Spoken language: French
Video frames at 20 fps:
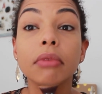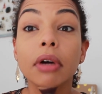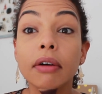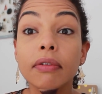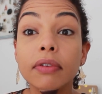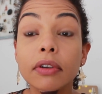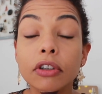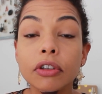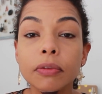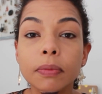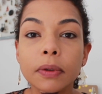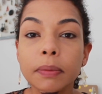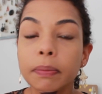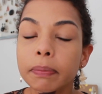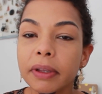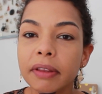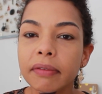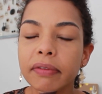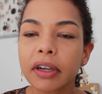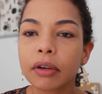Alors ah, franchement
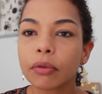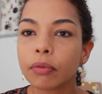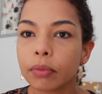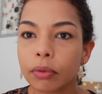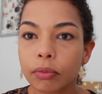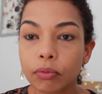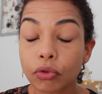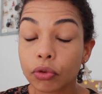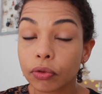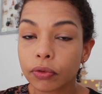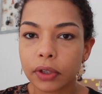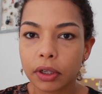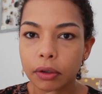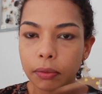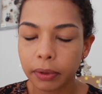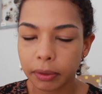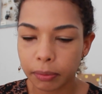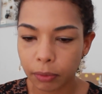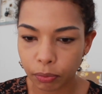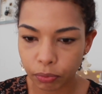pas de flacon pompe, je trouve ça
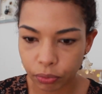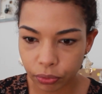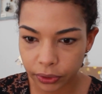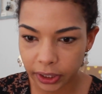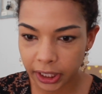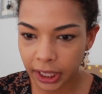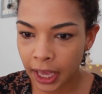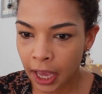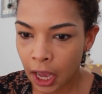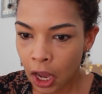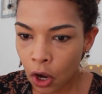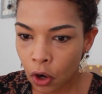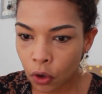complètement pourri.